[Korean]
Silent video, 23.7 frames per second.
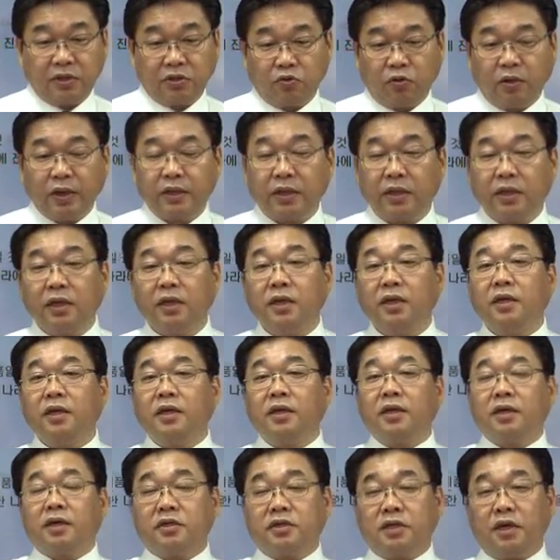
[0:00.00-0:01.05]
또한
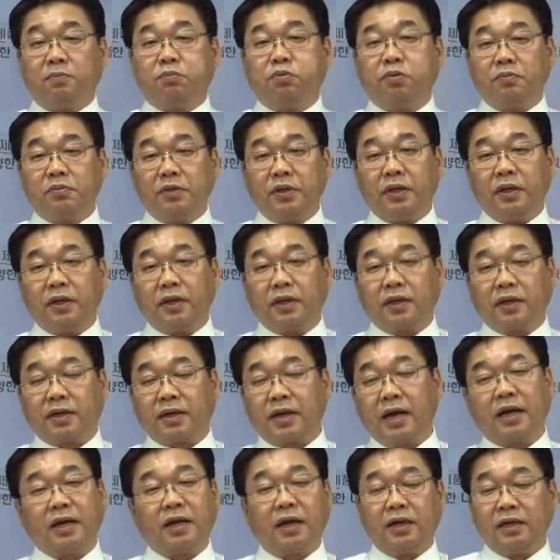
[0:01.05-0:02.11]
그 제품이
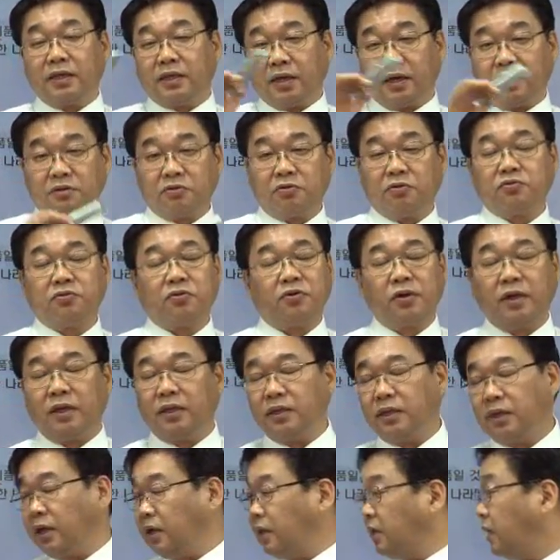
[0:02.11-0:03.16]
가까이 다른 특성을
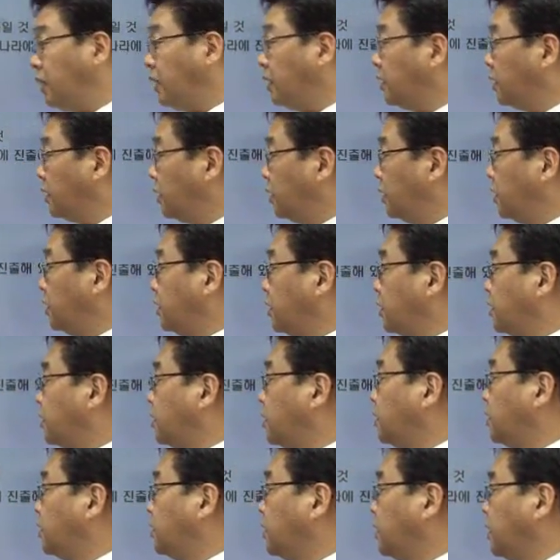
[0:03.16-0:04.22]
갖는 게 아니라
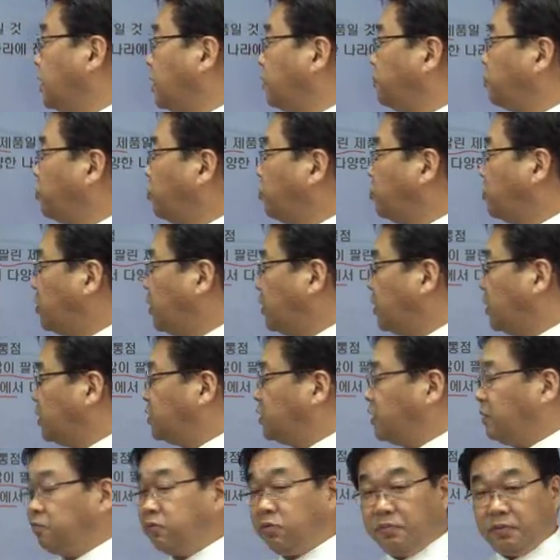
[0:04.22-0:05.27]
거의 표준화된
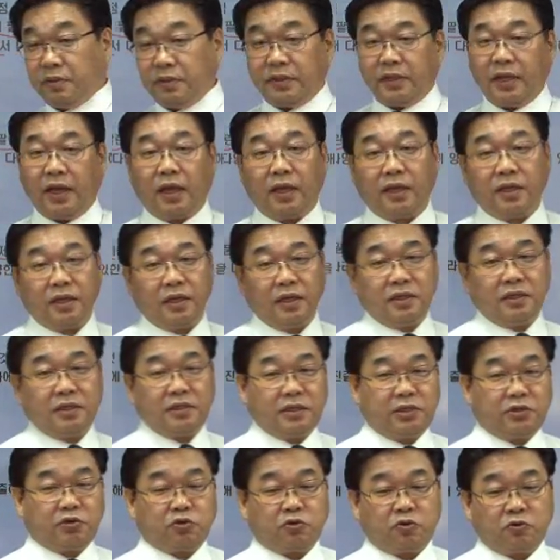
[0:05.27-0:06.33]
제품일 때
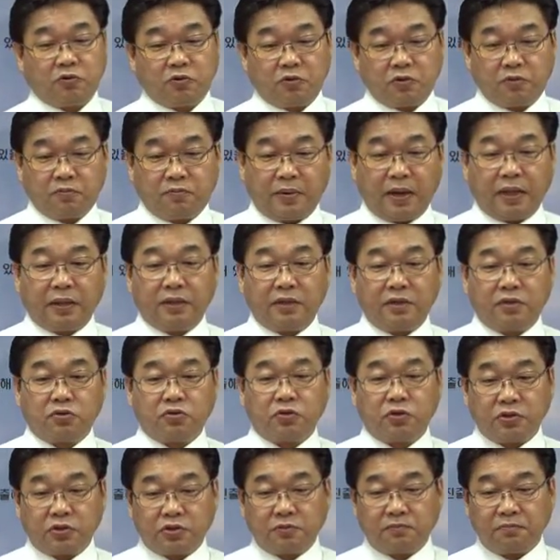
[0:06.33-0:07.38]
지수를 만들
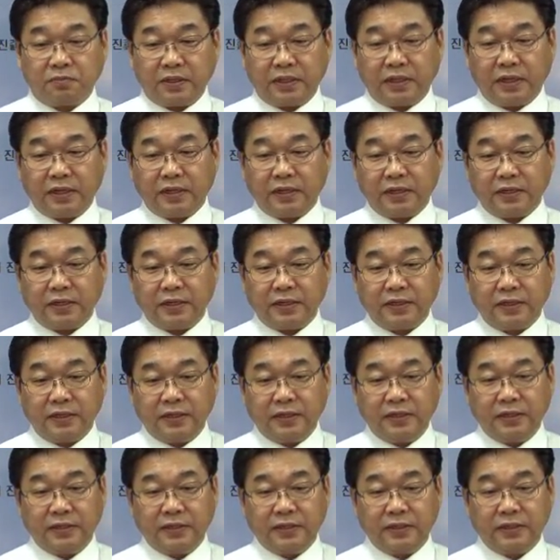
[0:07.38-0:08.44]
수 있습니다.
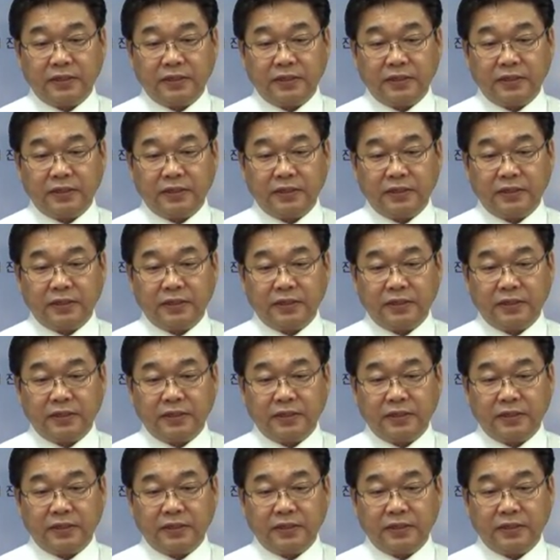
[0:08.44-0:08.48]
네.